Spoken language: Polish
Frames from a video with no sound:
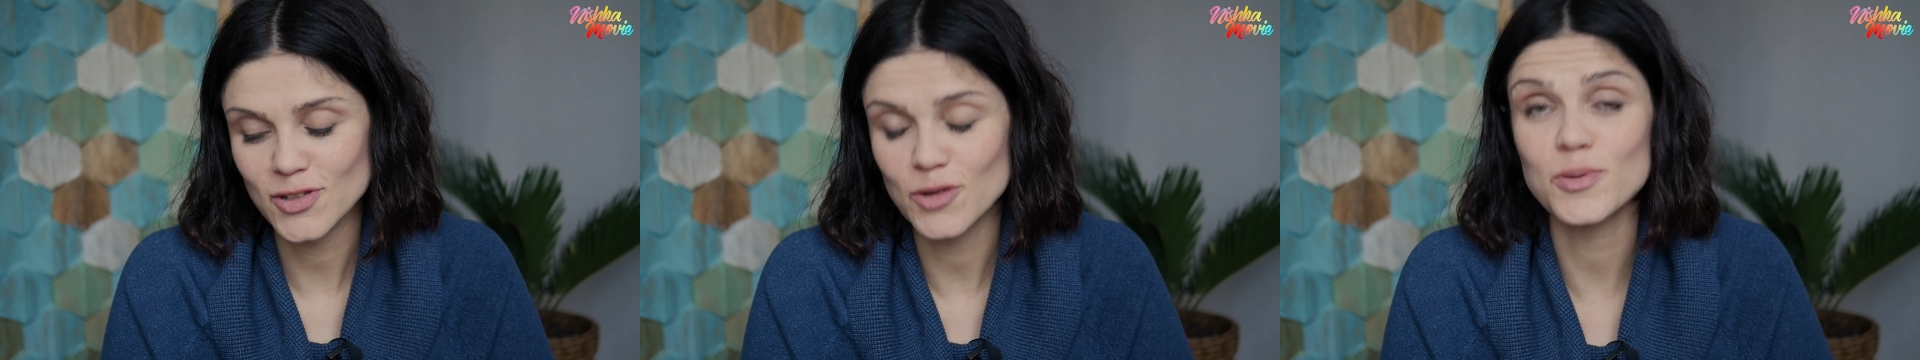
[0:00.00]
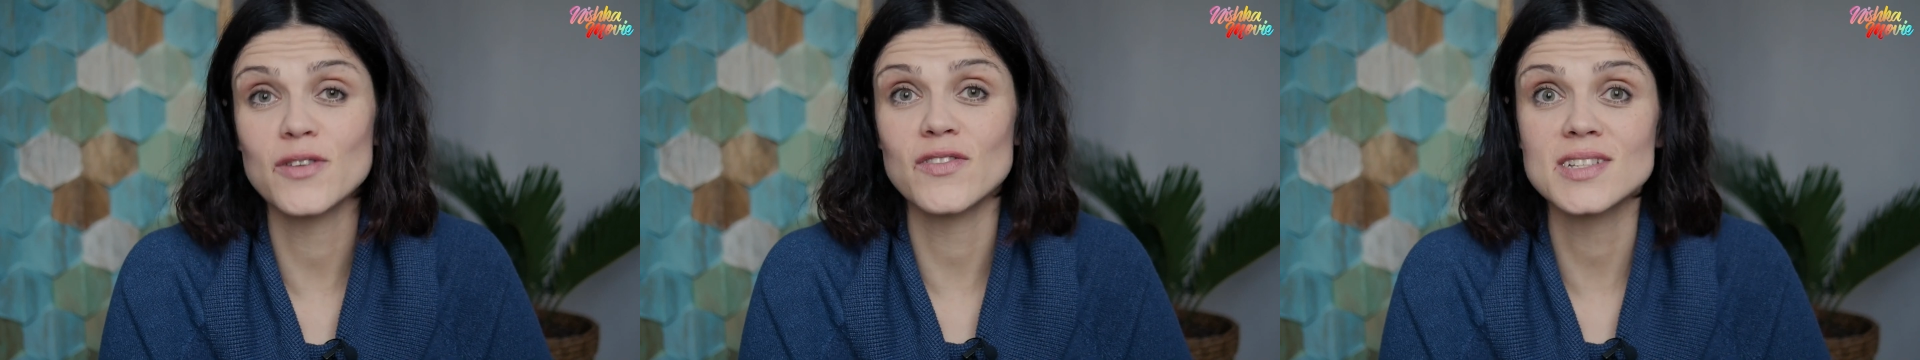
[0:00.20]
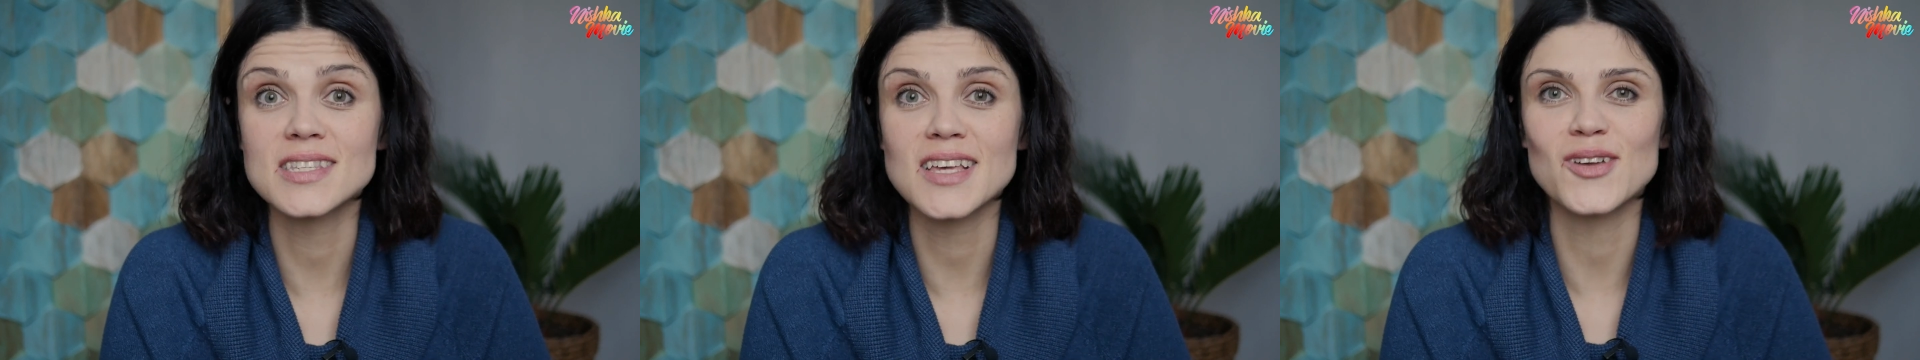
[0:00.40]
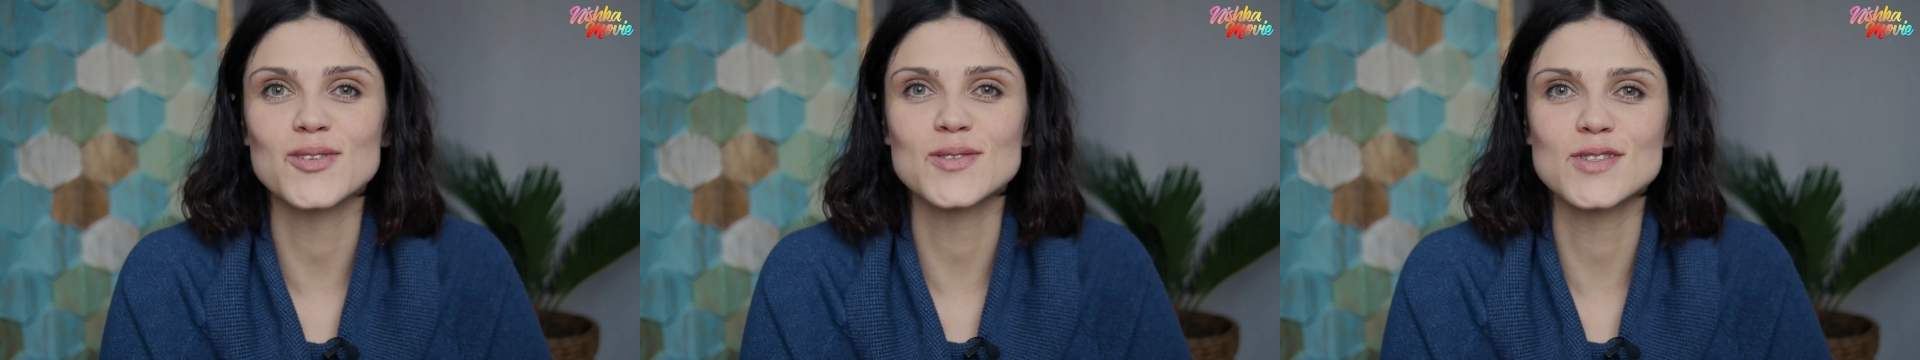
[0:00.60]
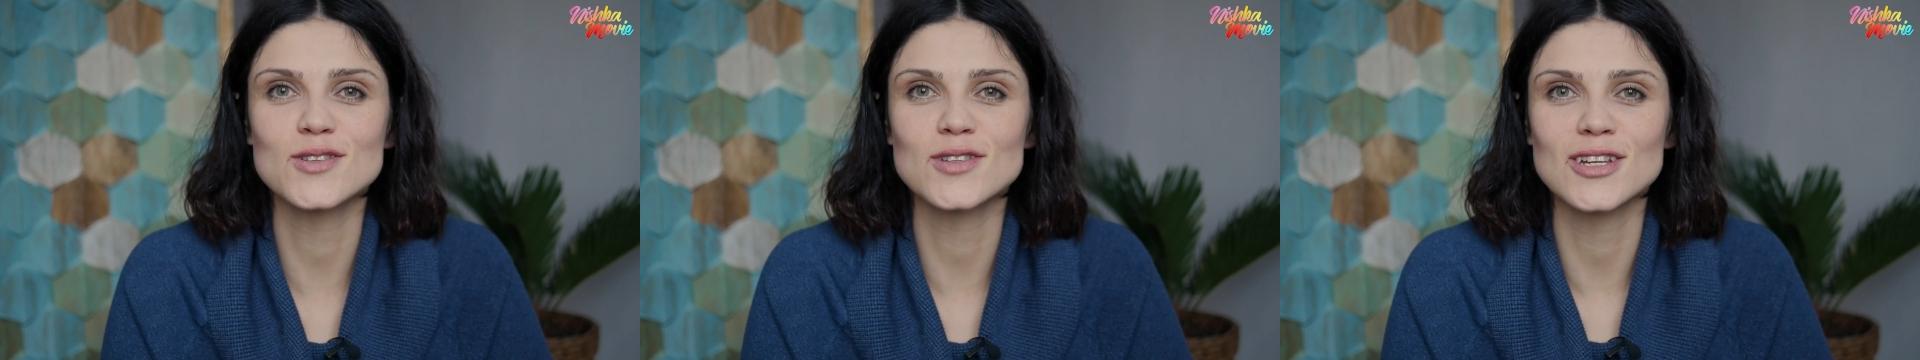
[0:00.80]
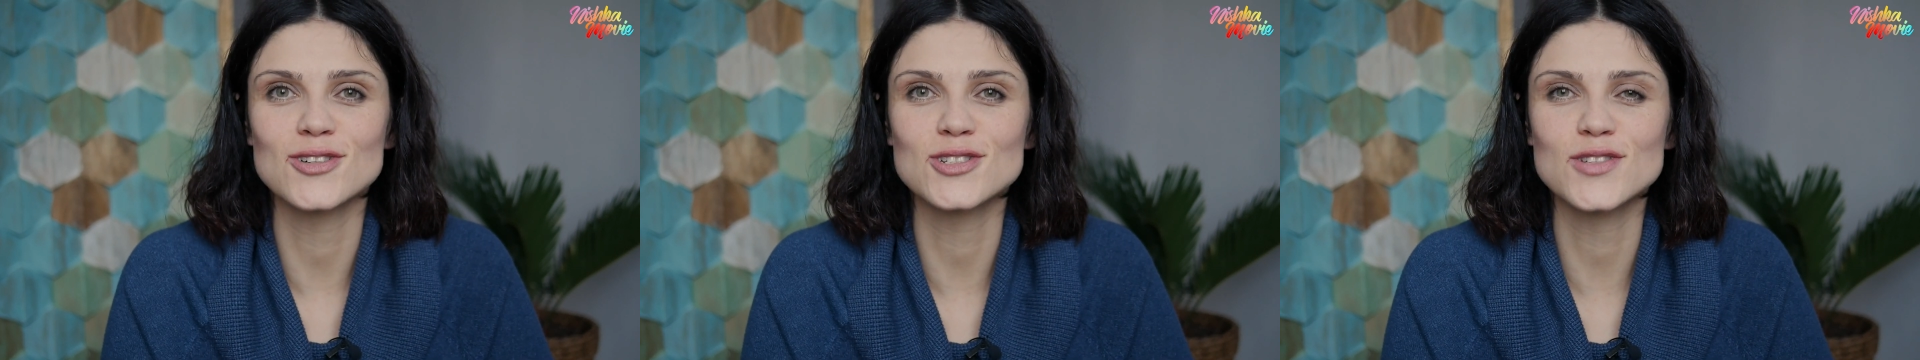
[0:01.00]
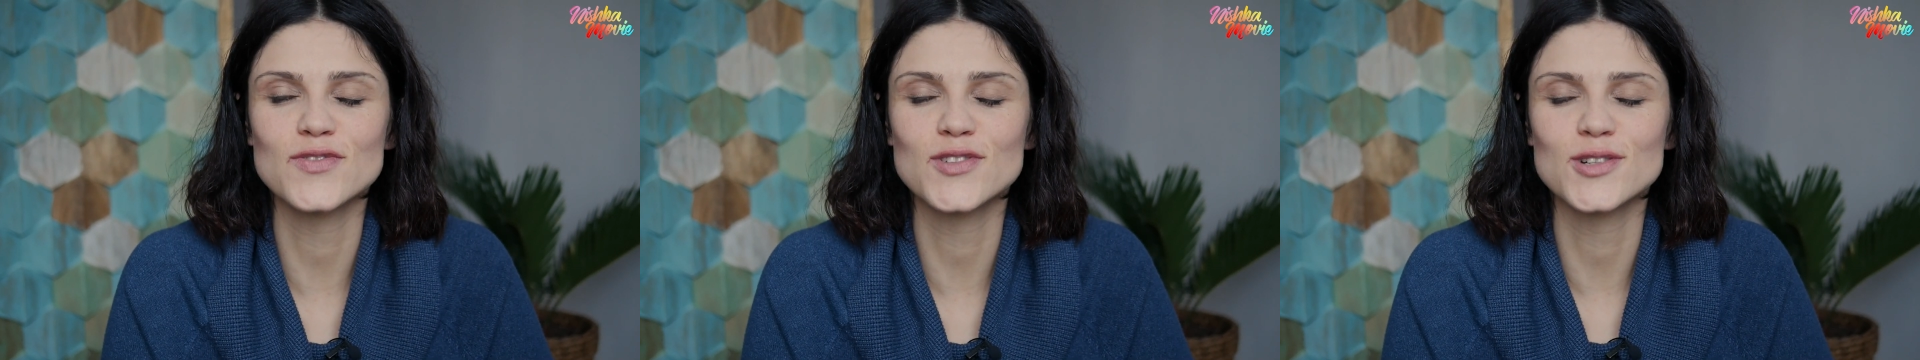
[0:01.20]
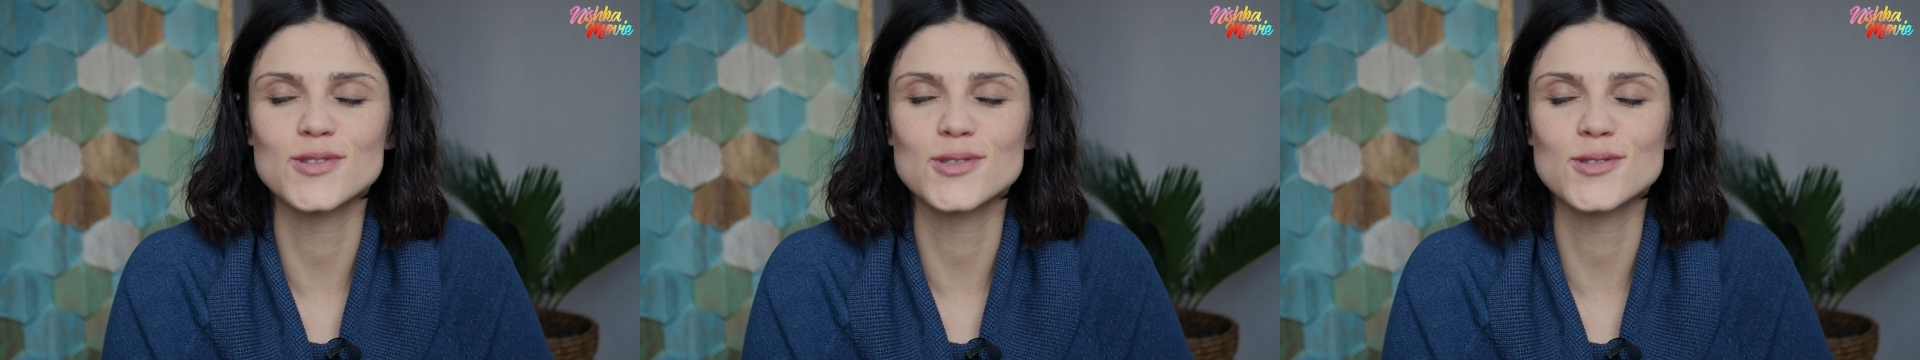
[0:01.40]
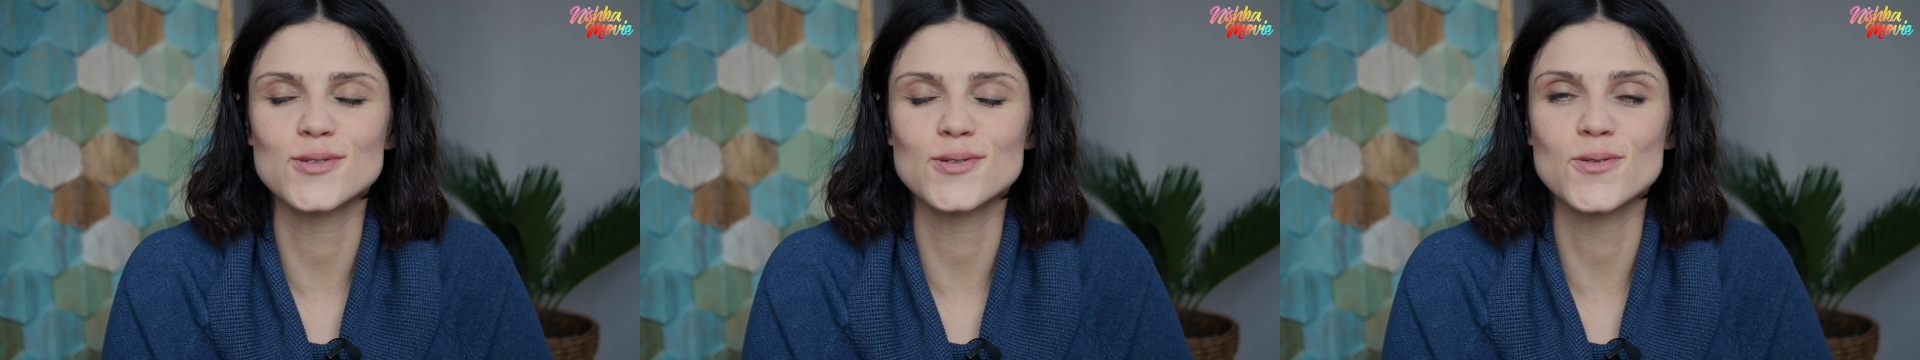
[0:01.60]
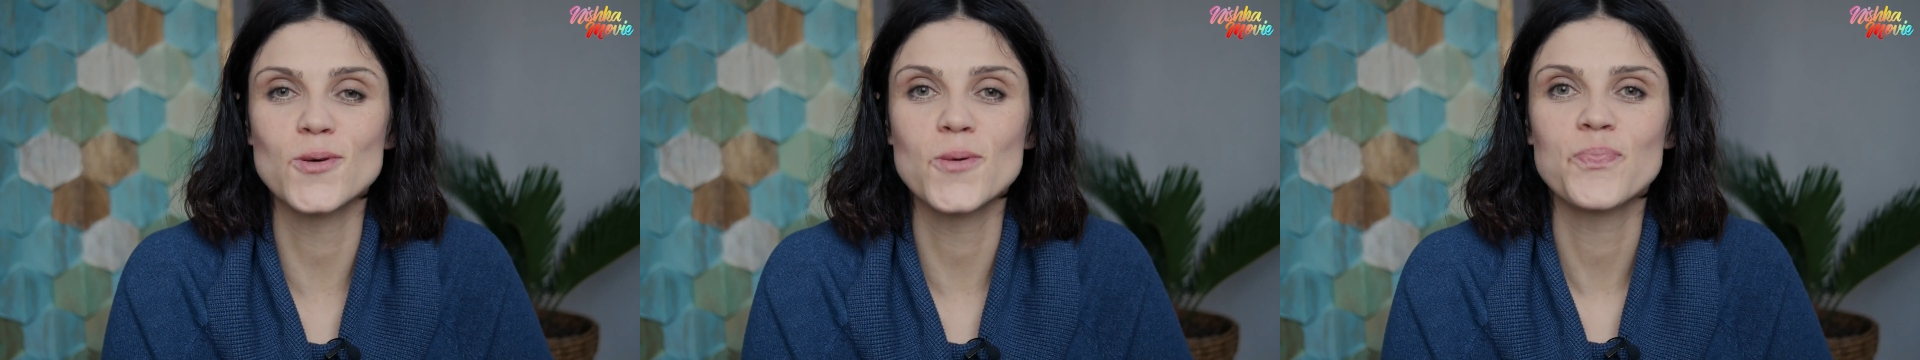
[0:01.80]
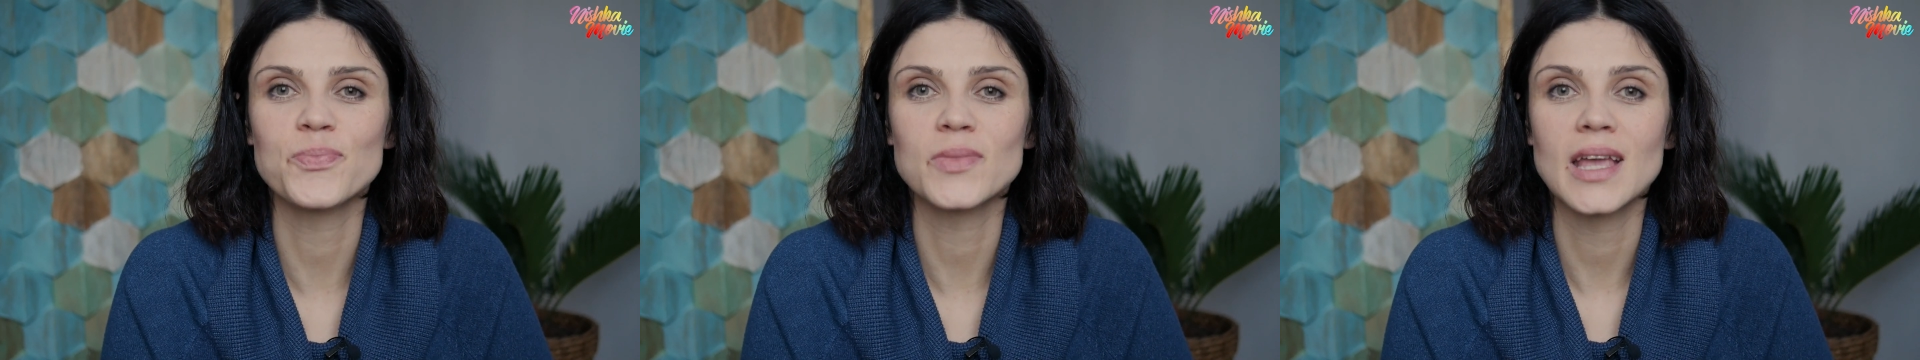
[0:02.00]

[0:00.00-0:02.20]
doprowadzając do tego, że w końcu